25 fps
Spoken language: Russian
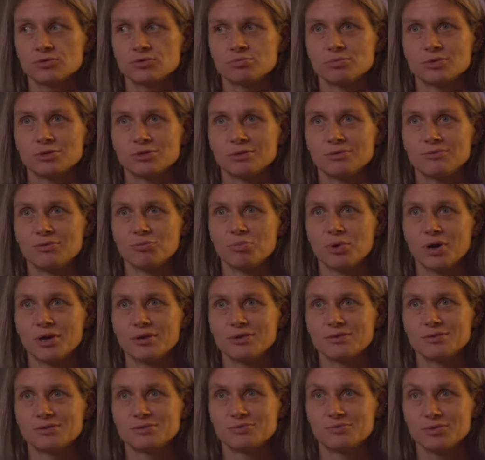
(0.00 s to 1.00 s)
В смысле вы
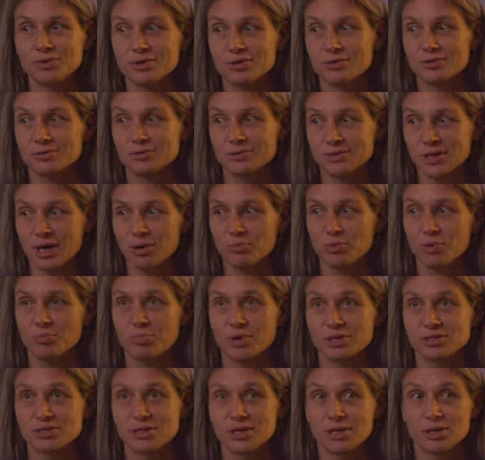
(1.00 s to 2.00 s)
боитесь? Вы самый
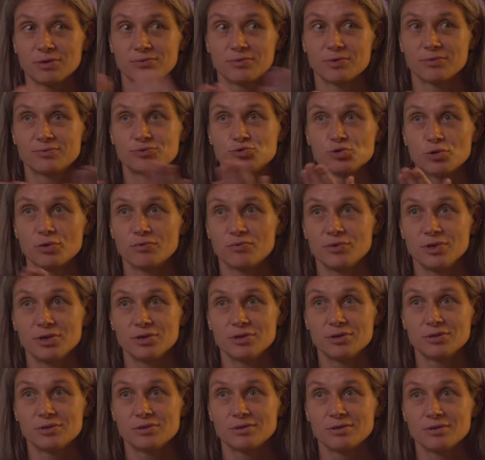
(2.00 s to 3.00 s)
последний, вы все
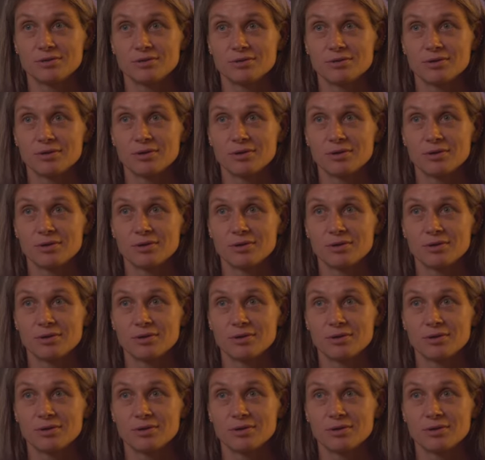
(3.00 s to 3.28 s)
видите.